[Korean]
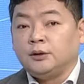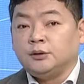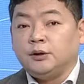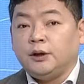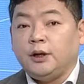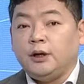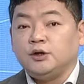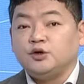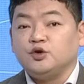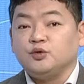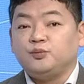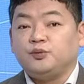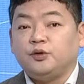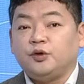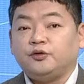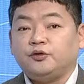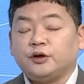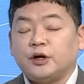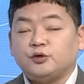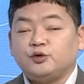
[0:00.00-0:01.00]
네, LGU
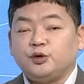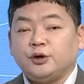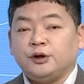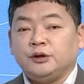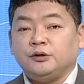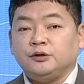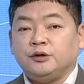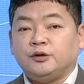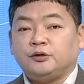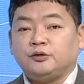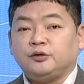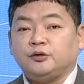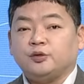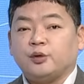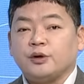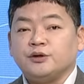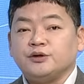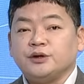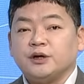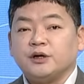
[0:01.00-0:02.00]
플러스가 최근 들어서는
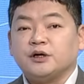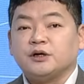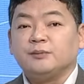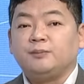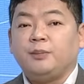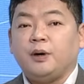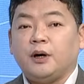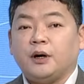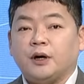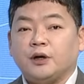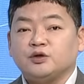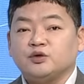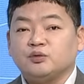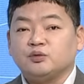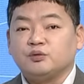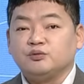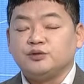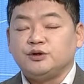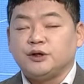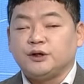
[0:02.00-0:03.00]
굉장히 급하게
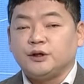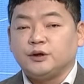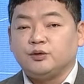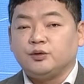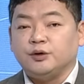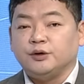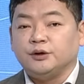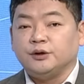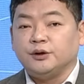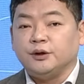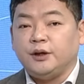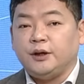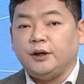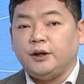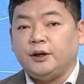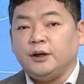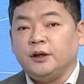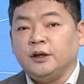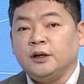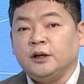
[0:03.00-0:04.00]
좀 움직이고
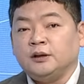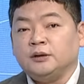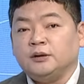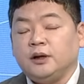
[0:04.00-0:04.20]
있는데, 음.